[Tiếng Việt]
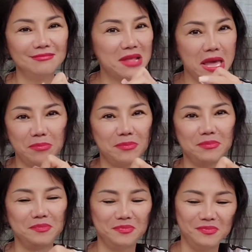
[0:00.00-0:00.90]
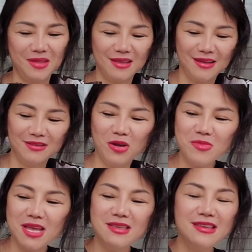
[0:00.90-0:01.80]
đẹp giống
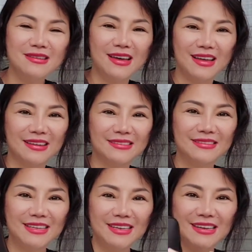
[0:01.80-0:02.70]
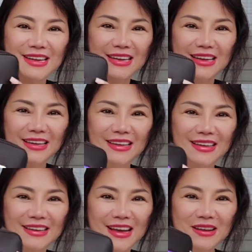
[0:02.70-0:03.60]
y như là cái hình này nè
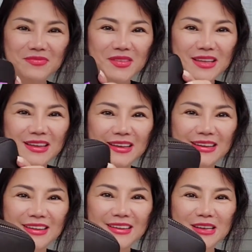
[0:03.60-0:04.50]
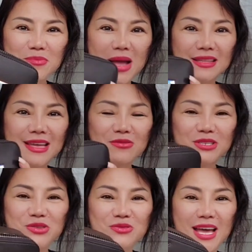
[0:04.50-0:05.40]
đó các bạn theo cái
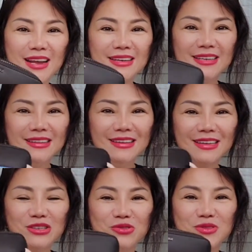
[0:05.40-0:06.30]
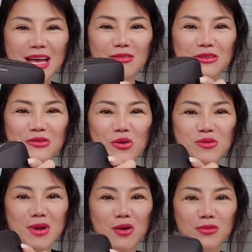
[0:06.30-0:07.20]
chiều nắng đó cái chiều nào là nó đổi
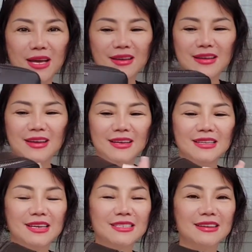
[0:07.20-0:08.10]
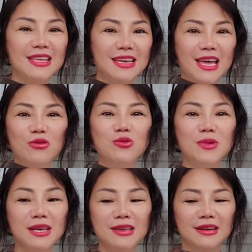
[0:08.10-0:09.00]
màu nè thì cái sợi dây kéo cũng
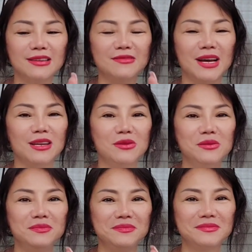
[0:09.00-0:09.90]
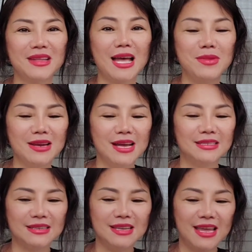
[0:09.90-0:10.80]
y hệt như vậy luôn hai bên hai
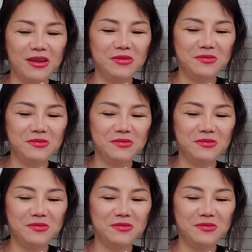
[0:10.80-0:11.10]
sợi dây kéo